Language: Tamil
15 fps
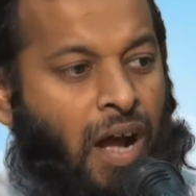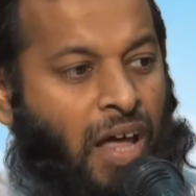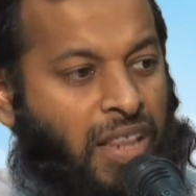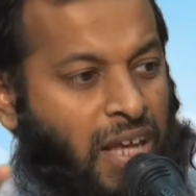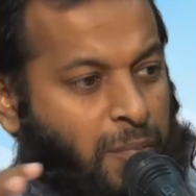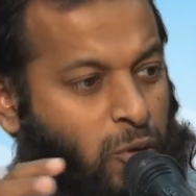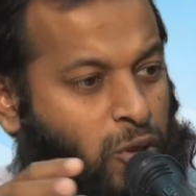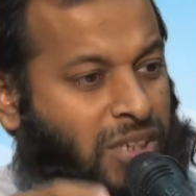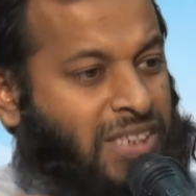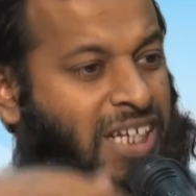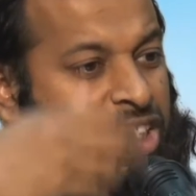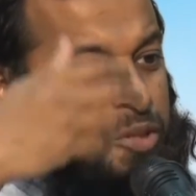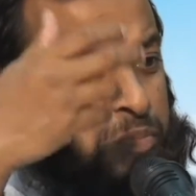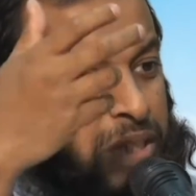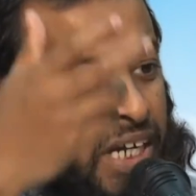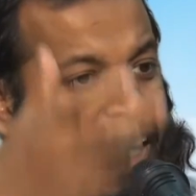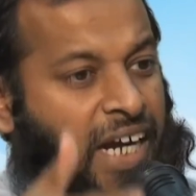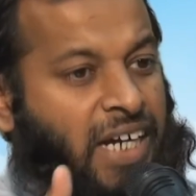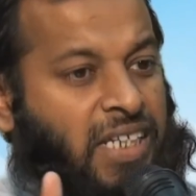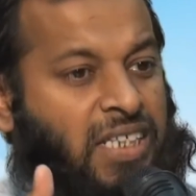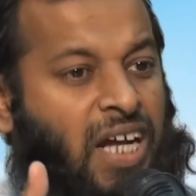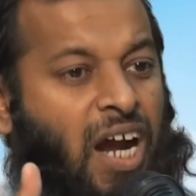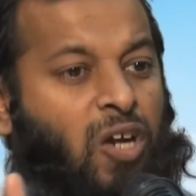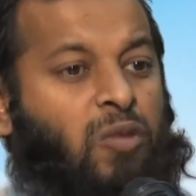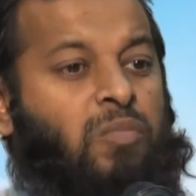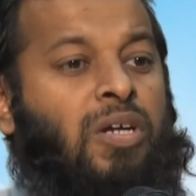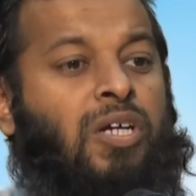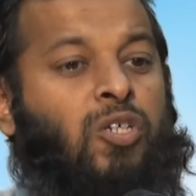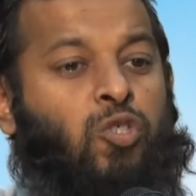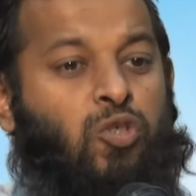அதே போன்று தஸ்பீகை எடுத்தாலும்
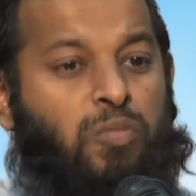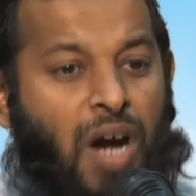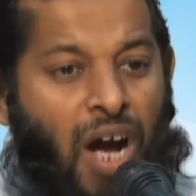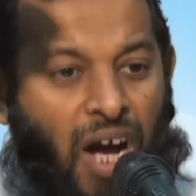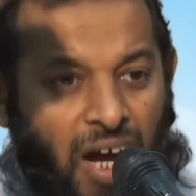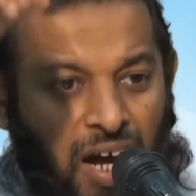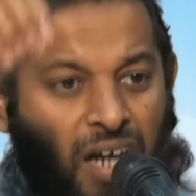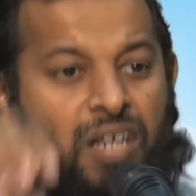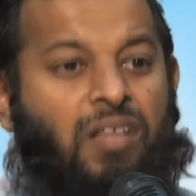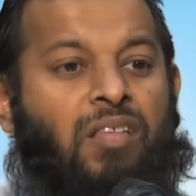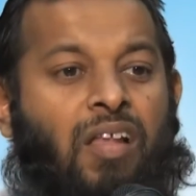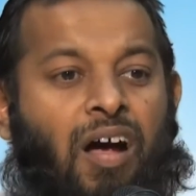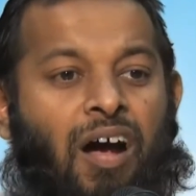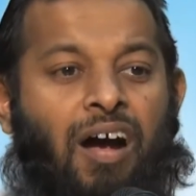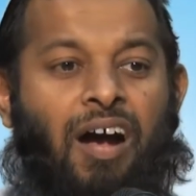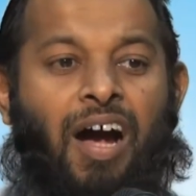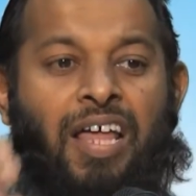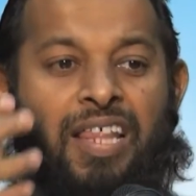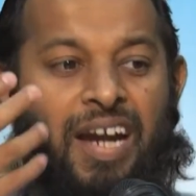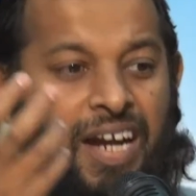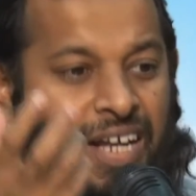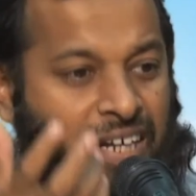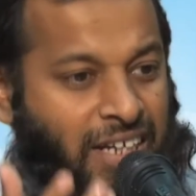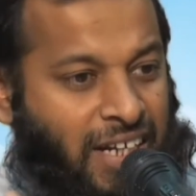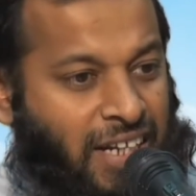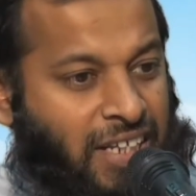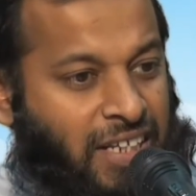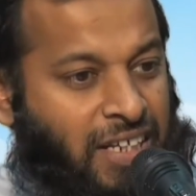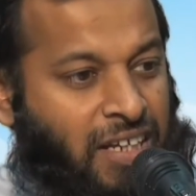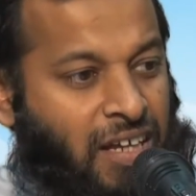சுபஹான் அல்லாஹ் அதில் என்ன
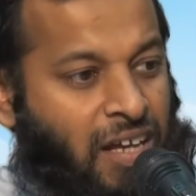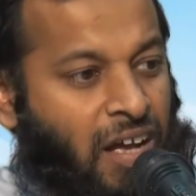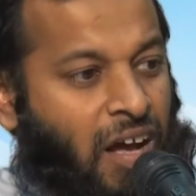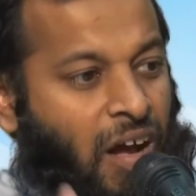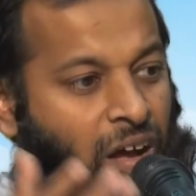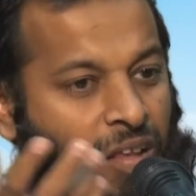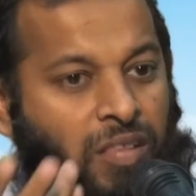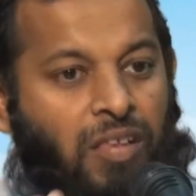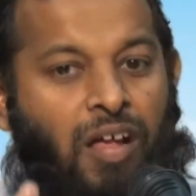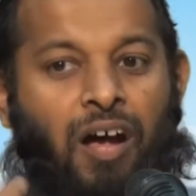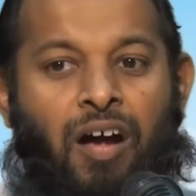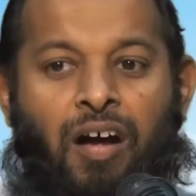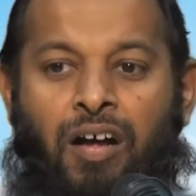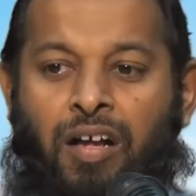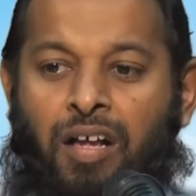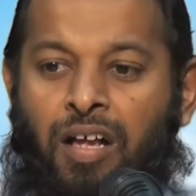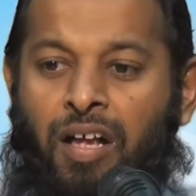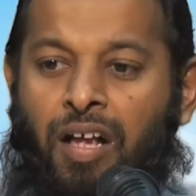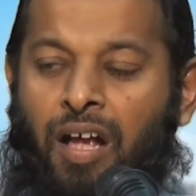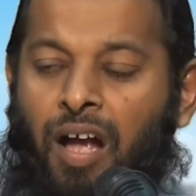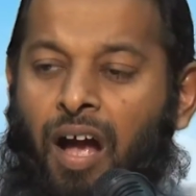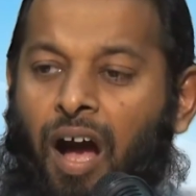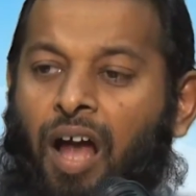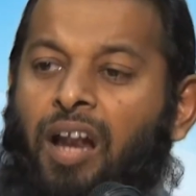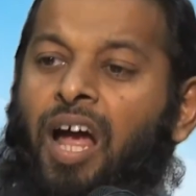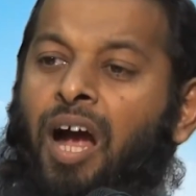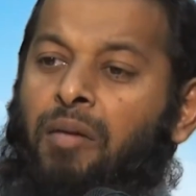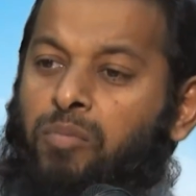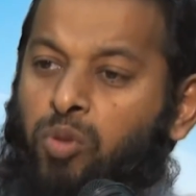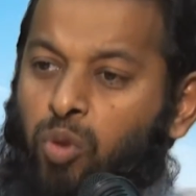இருக்கிறது அல்லாஹ்
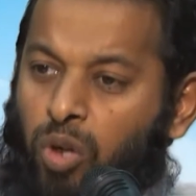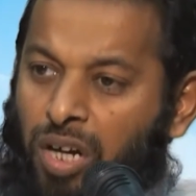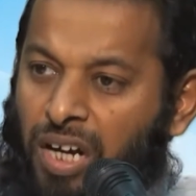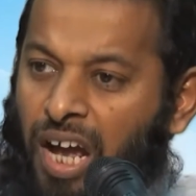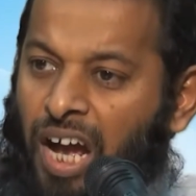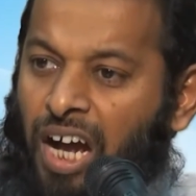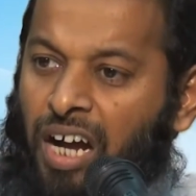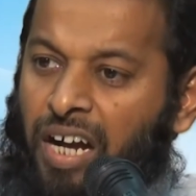அல்ஹம்துல்லா